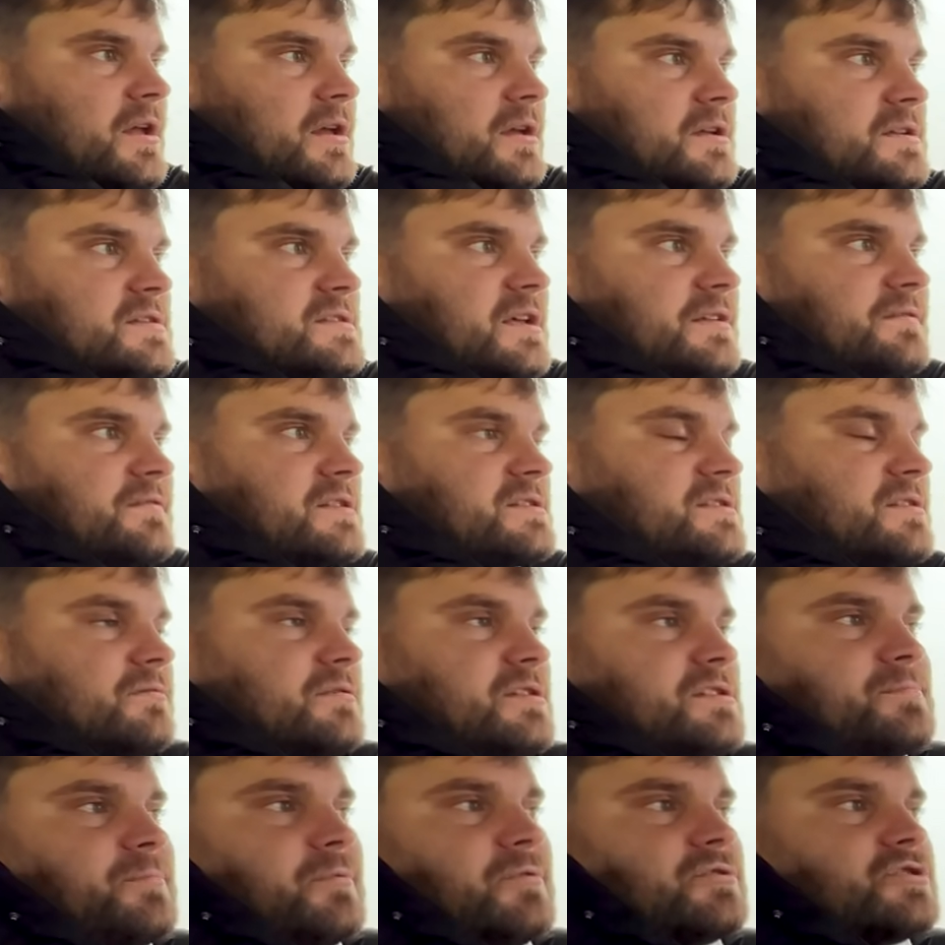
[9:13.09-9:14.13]
И, соответственно, у
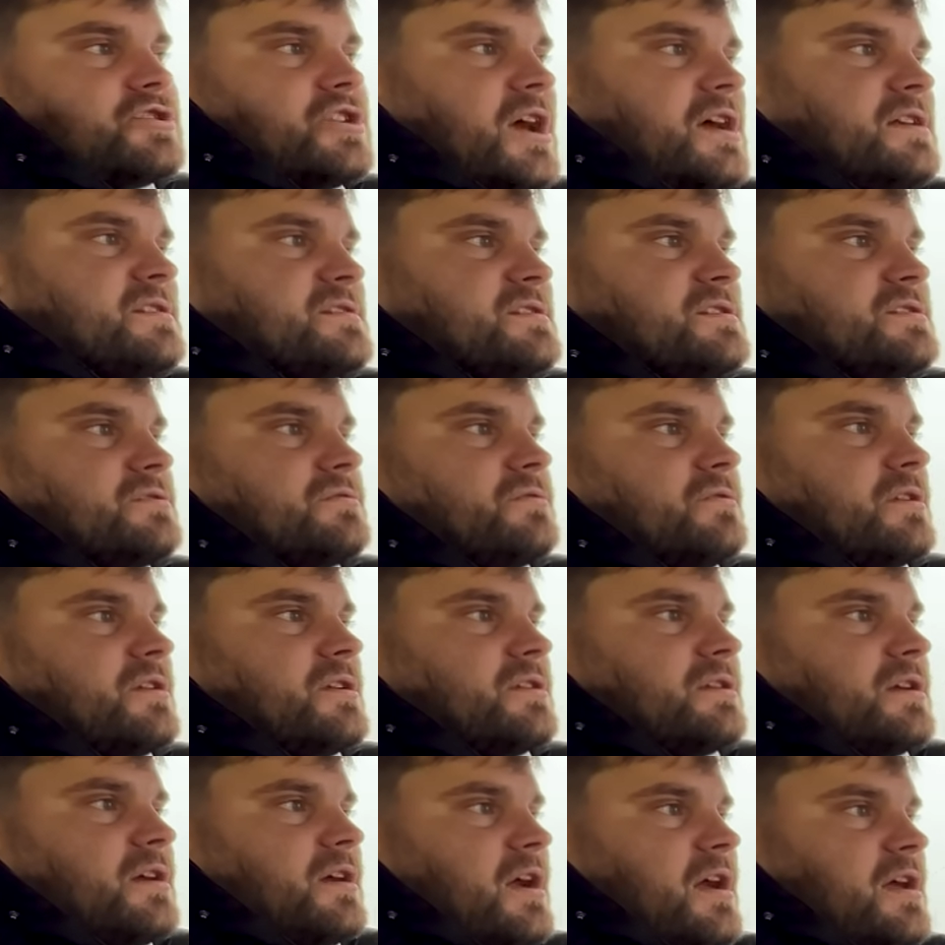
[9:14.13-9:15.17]
нас получается история
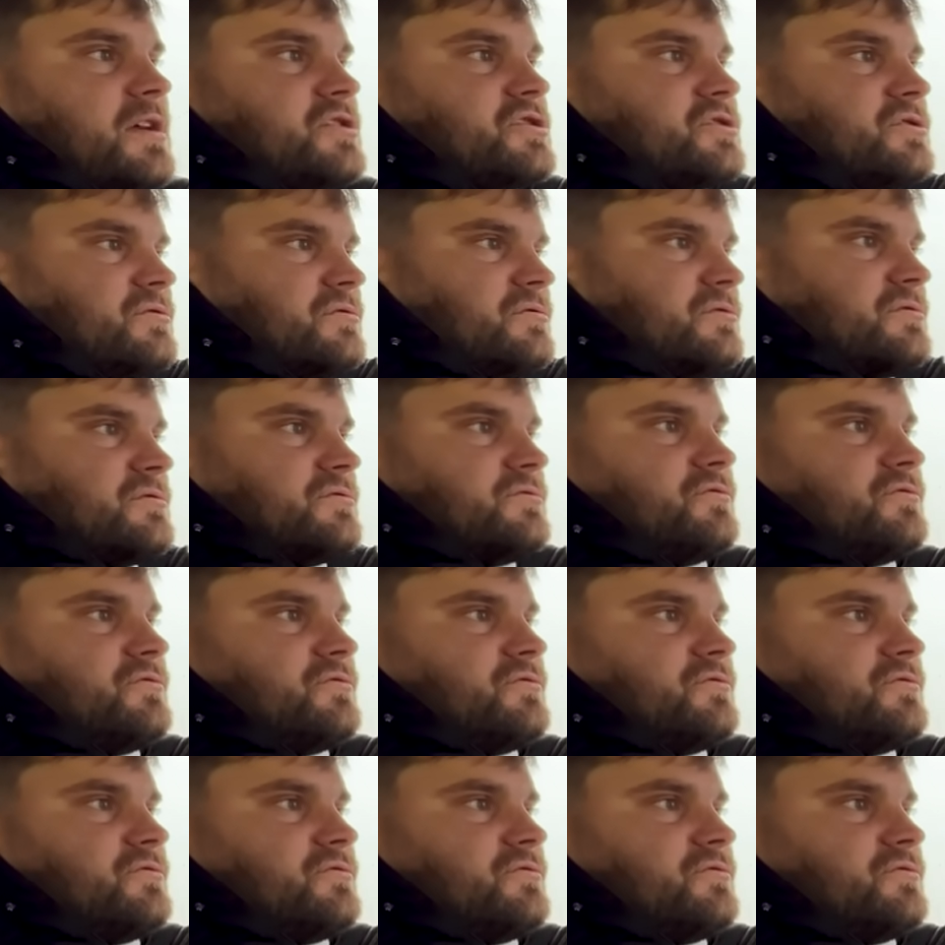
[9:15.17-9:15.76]
такая, что,